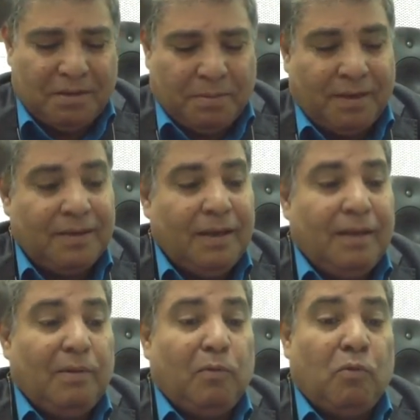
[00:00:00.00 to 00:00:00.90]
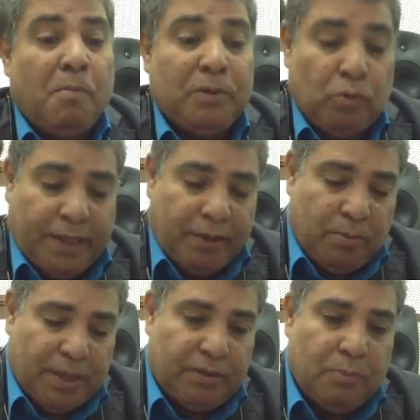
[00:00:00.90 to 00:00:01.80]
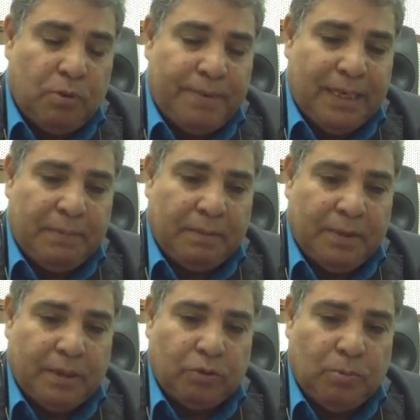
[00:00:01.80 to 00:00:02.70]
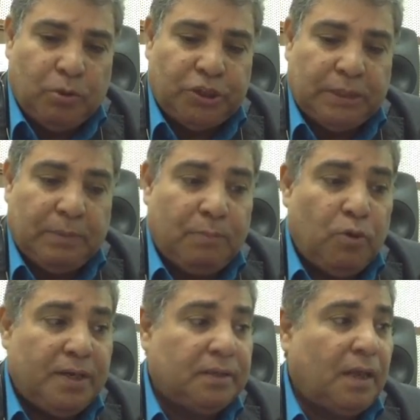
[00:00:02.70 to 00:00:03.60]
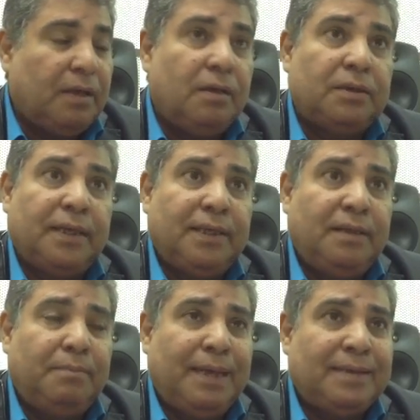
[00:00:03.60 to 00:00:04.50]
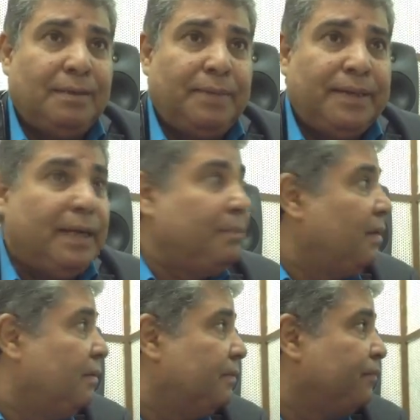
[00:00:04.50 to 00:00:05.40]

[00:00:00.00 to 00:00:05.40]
طبعا هم دول كانوا بيقدموا البرنامج ما يكتبه الشباب وأنا تعلقت جدا بهذا البرنامج